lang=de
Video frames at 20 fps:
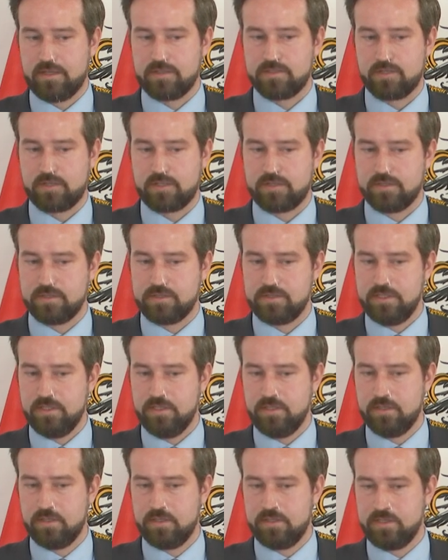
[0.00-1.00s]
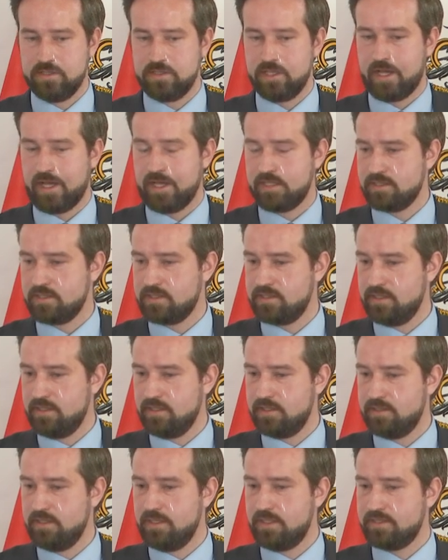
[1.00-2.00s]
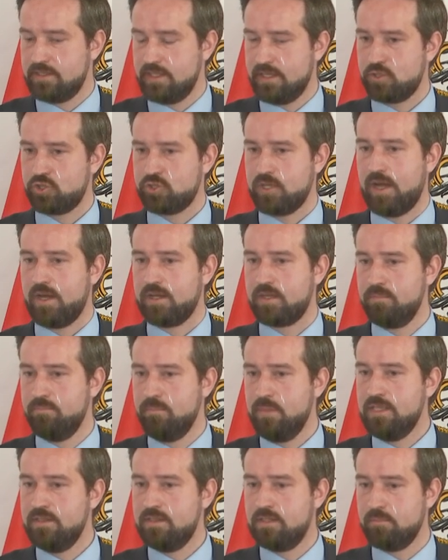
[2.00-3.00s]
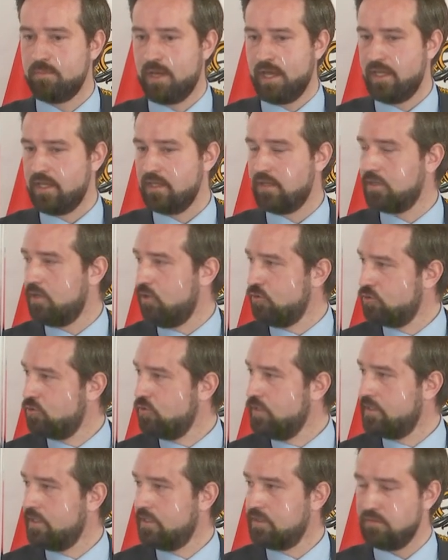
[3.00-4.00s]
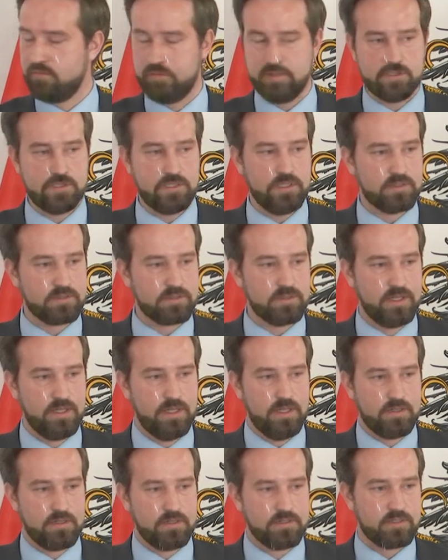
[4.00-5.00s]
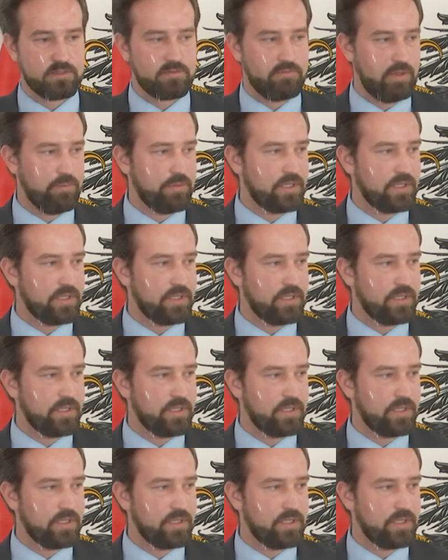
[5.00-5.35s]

er sagt, dass die, diese Raserszene sich sehr stark mit dem eigenen Auto identifiziert. Das heißt, wenn